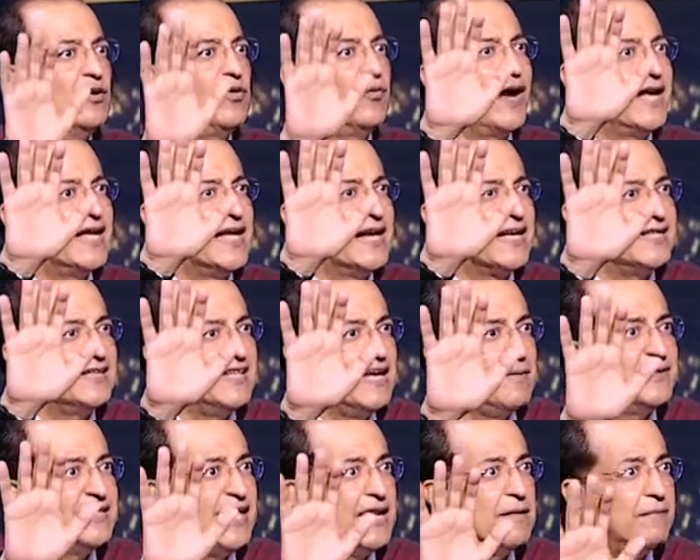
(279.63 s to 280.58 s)
اللي هو هي
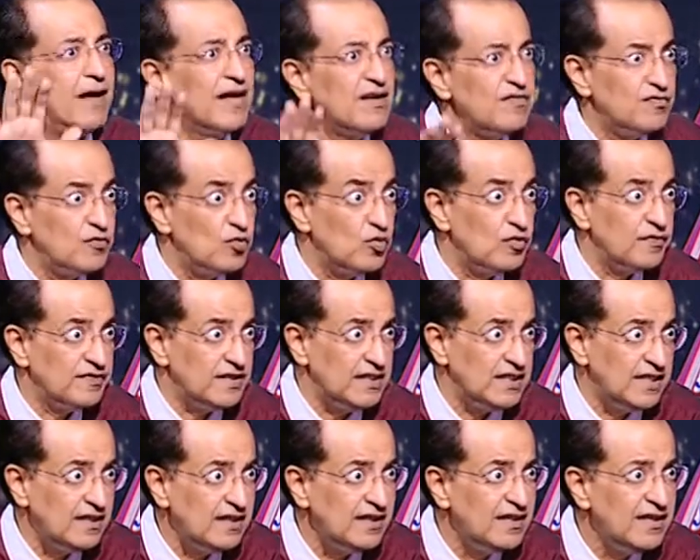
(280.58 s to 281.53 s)
كتابه
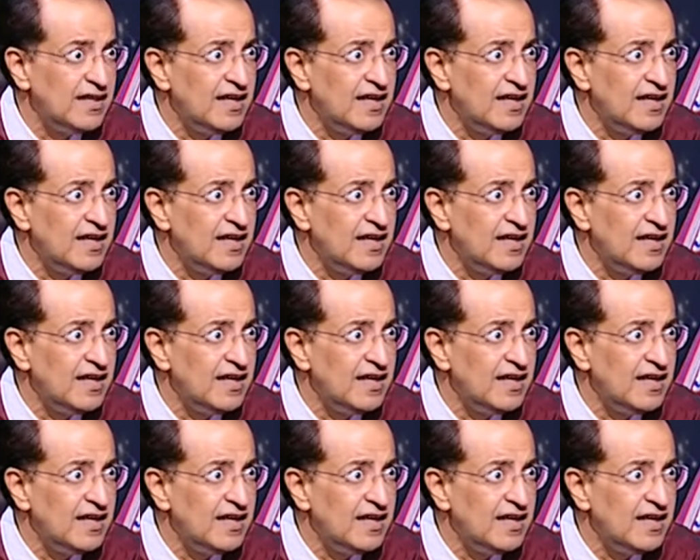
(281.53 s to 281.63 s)
المكفوفين